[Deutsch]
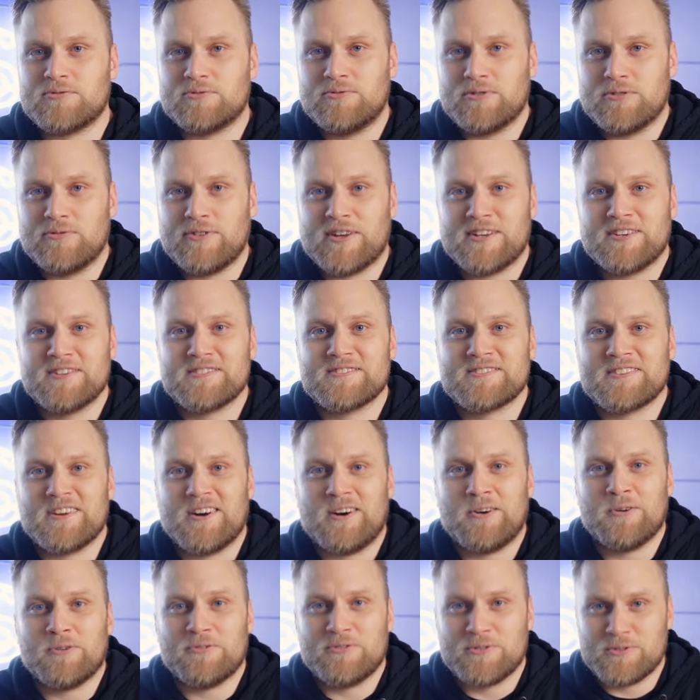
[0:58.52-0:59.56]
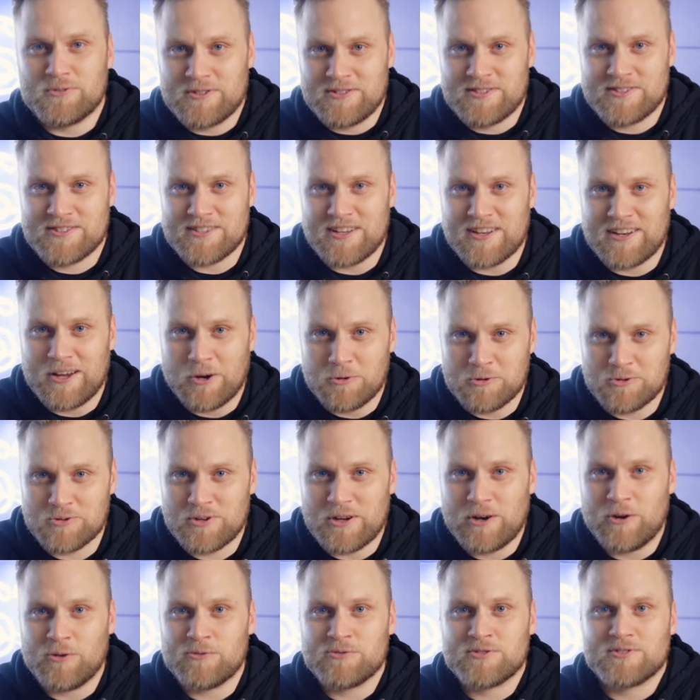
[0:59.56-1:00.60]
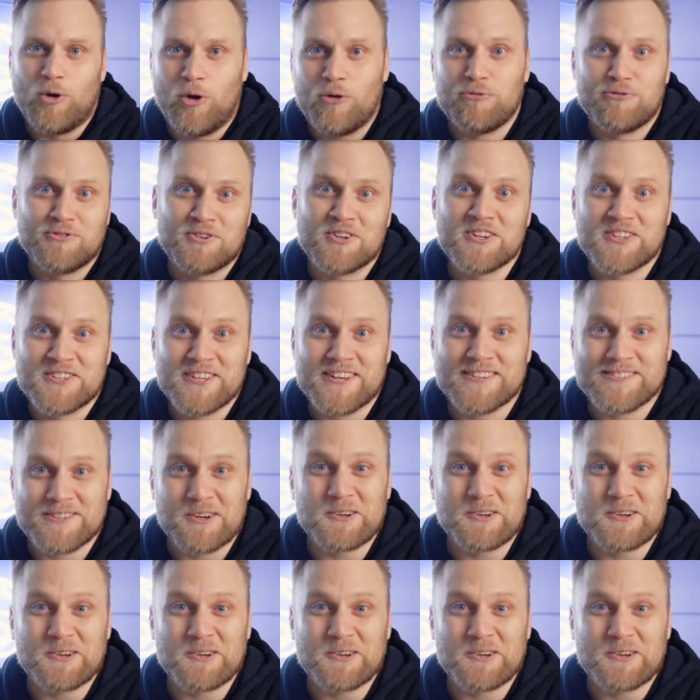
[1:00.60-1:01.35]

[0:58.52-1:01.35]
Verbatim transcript: Du verwendest ja auch, wenn du dieses Jahr ein Auto kaufst, hoffentlich es